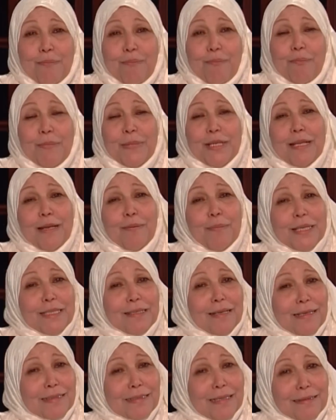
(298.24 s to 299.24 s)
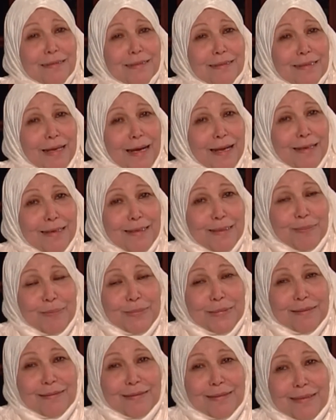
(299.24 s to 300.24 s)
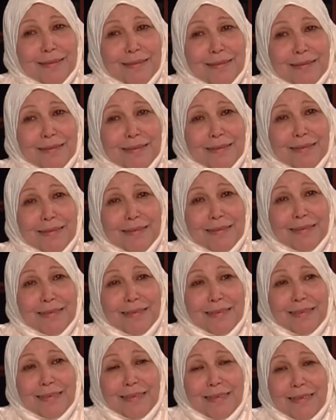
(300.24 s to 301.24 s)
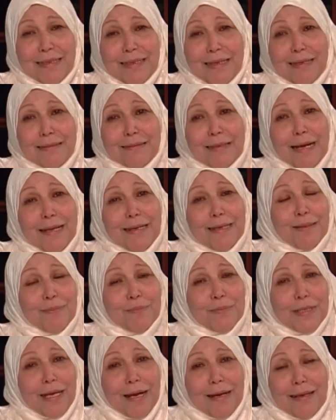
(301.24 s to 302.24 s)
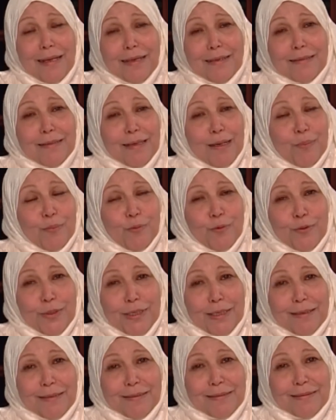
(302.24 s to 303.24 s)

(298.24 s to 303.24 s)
من المدرسة دي اتعلمت اتعلمت على ايد ابويا